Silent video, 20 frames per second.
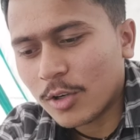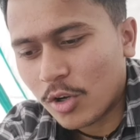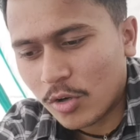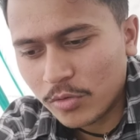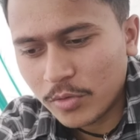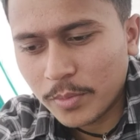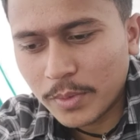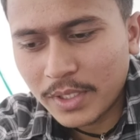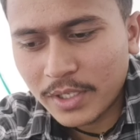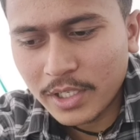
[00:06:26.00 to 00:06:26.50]

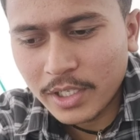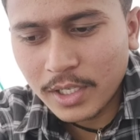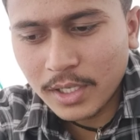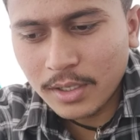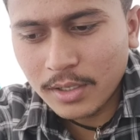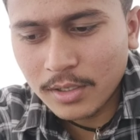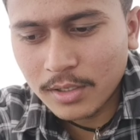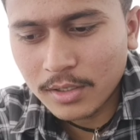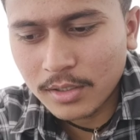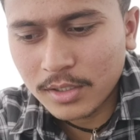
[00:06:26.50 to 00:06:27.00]
कॉफ़ी बन रही
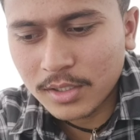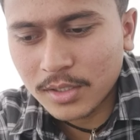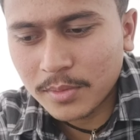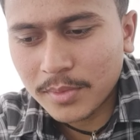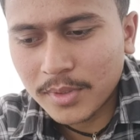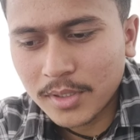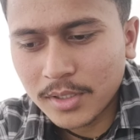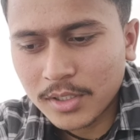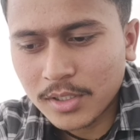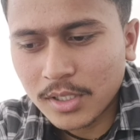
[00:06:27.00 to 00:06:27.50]
है
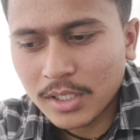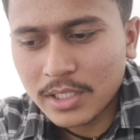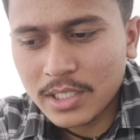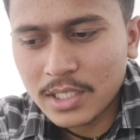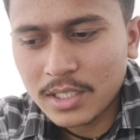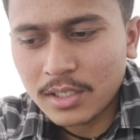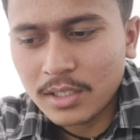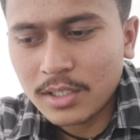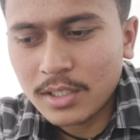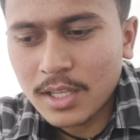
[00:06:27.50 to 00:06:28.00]
इसमें इसका
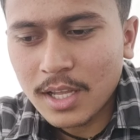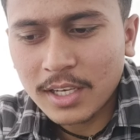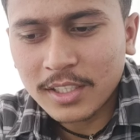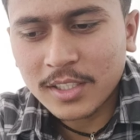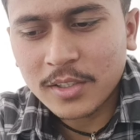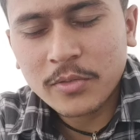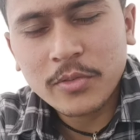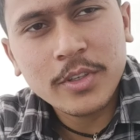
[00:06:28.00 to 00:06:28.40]
चीनी नहीं डाल के